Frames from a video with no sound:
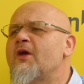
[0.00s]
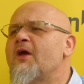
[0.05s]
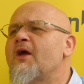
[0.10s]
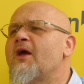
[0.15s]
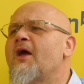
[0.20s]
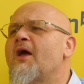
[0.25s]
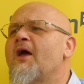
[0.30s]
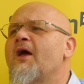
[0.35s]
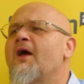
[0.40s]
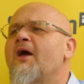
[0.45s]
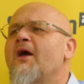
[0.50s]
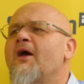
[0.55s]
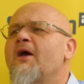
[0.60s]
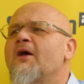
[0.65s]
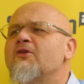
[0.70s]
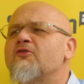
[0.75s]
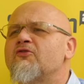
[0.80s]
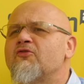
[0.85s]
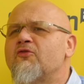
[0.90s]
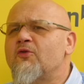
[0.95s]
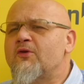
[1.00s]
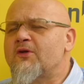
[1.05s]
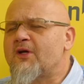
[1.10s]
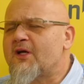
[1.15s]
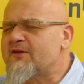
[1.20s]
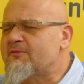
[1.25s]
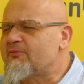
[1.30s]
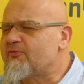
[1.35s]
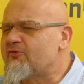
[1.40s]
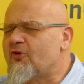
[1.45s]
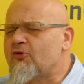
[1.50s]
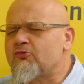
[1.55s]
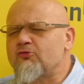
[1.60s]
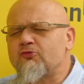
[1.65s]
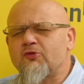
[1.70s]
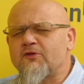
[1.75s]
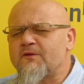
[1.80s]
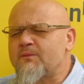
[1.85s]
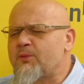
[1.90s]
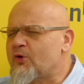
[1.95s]
Czwórka z przodu. Czwórka z przodu
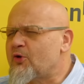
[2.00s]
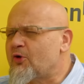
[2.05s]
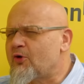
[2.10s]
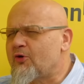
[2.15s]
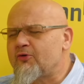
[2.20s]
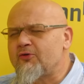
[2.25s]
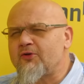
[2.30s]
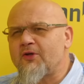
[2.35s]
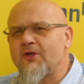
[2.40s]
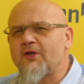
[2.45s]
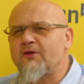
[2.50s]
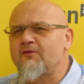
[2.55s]
to spokojnie